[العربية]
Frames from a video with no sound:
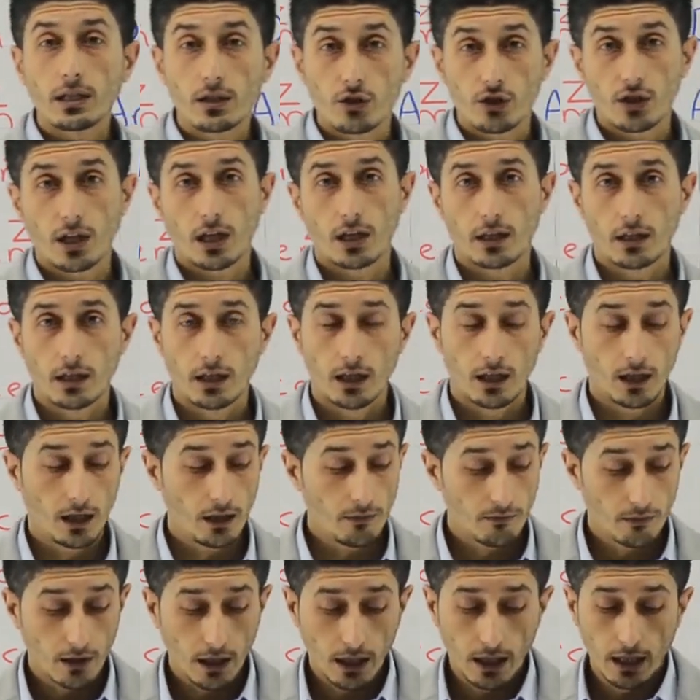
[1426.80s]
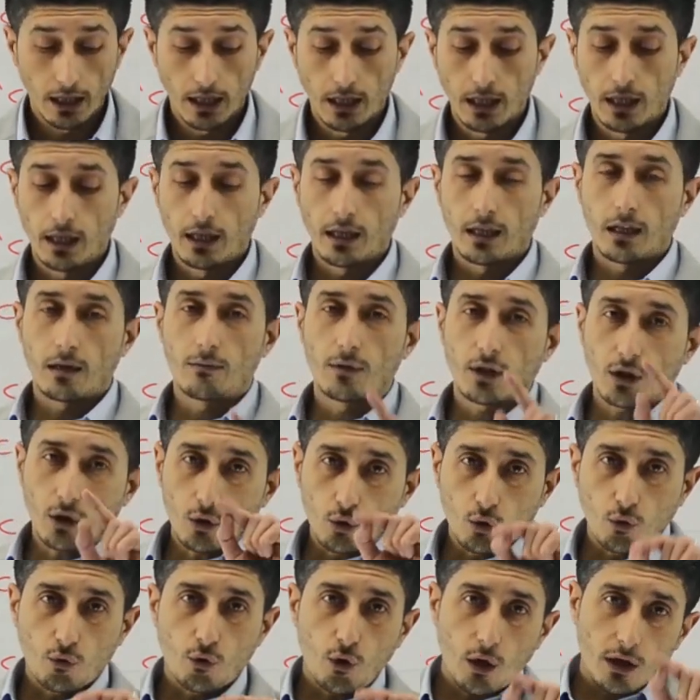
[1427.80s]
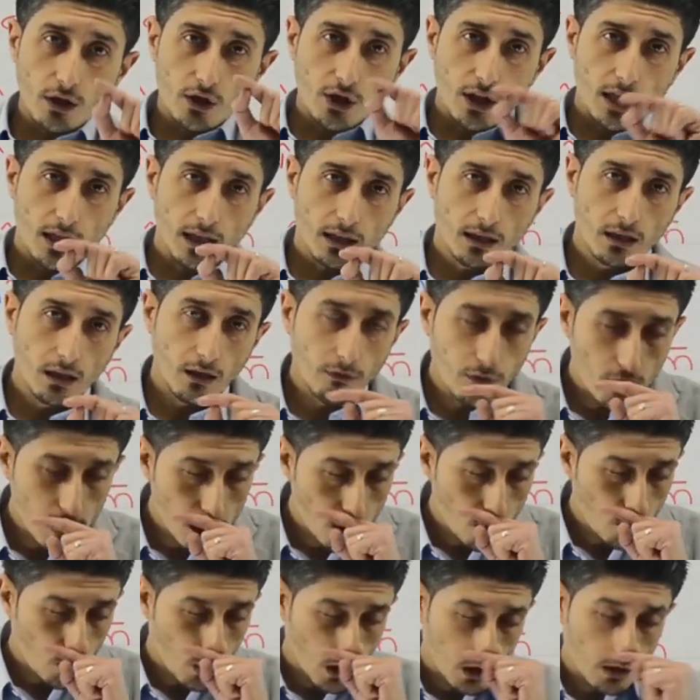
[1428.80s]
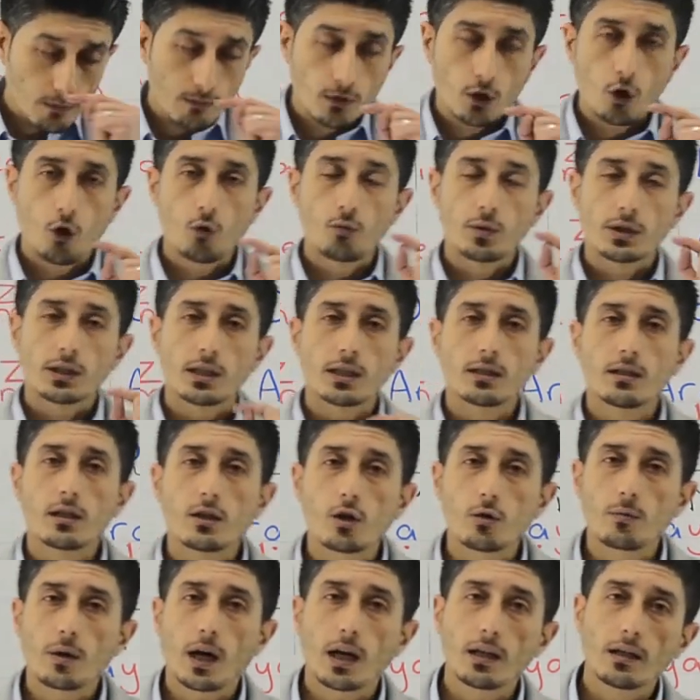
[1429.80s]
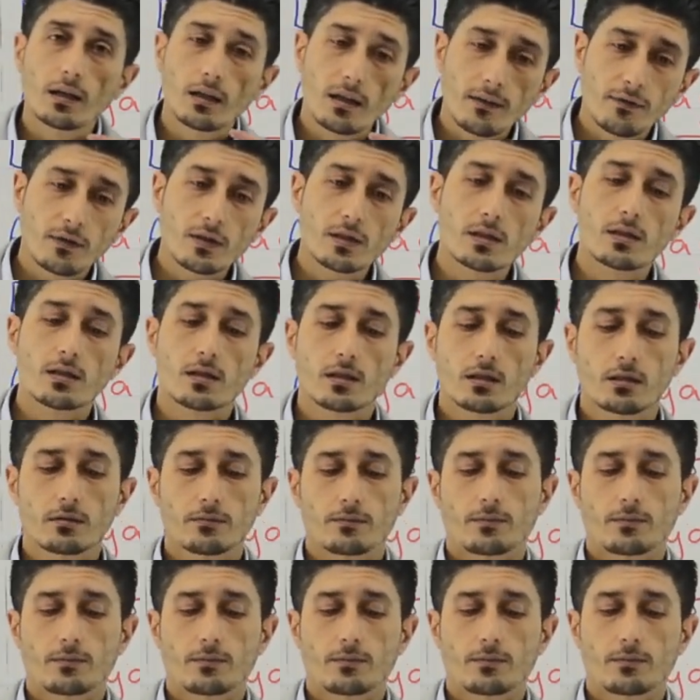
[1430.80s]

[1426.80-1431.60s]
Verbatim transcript: اللي اشتغلناها لما تحطوا فوق اشارات اللفظ وتبداوا بالتدرب على اللفظ